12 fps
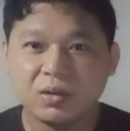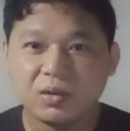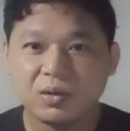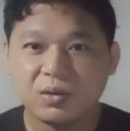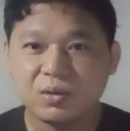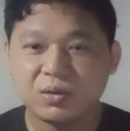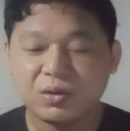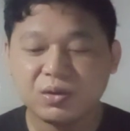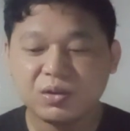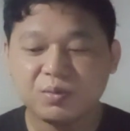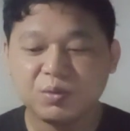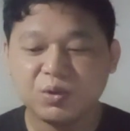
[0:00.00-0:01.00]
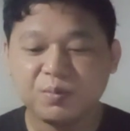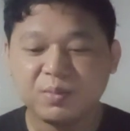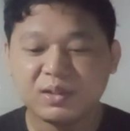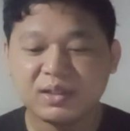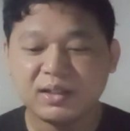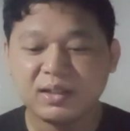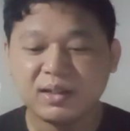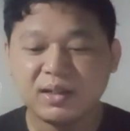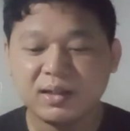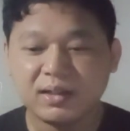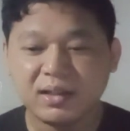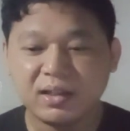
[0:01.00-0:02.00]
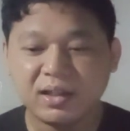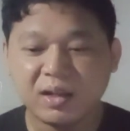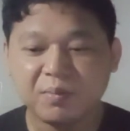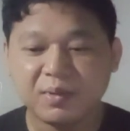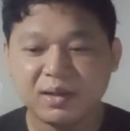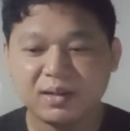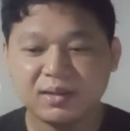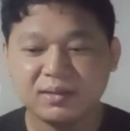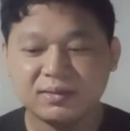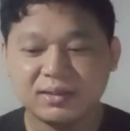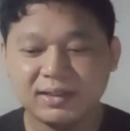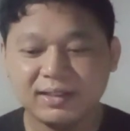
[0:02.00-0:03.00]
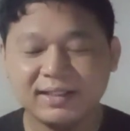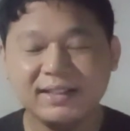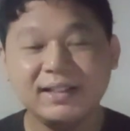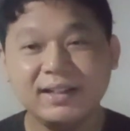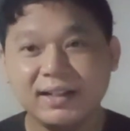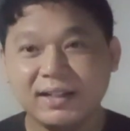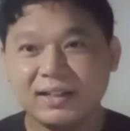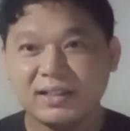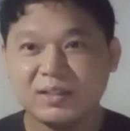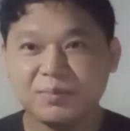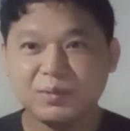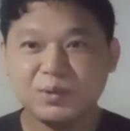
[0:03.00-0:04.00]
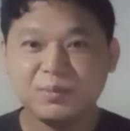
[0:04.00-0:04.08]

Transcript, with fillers: terus 10% nya lagi apa 10%